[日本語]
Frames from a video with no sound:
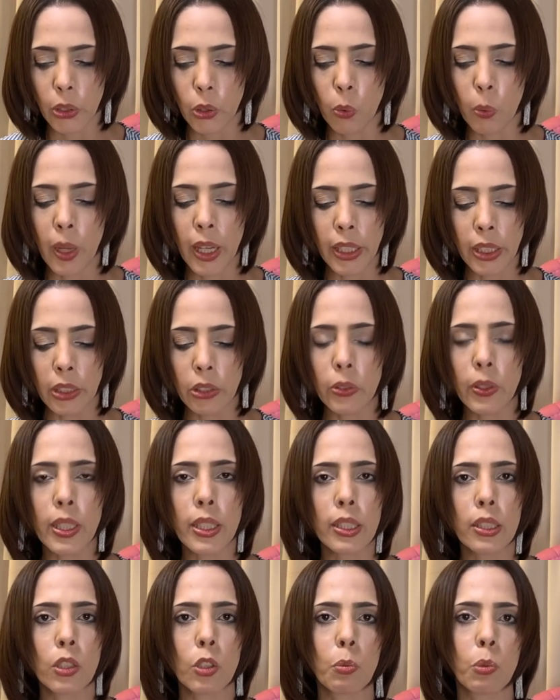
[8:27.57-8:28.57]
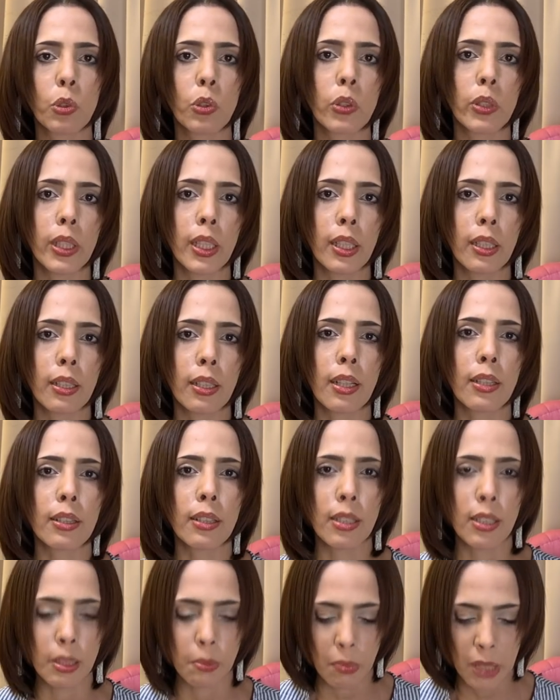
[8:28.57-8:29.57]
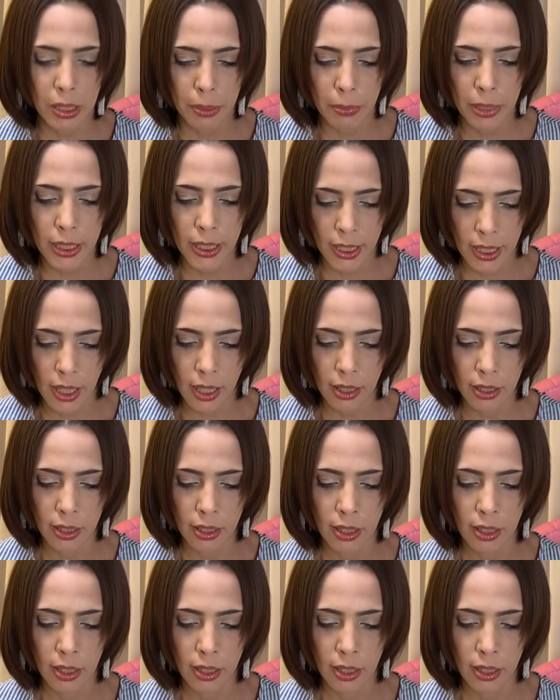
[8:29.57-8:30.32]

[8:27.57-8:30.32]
弱いニュアンスのものになってしまいました。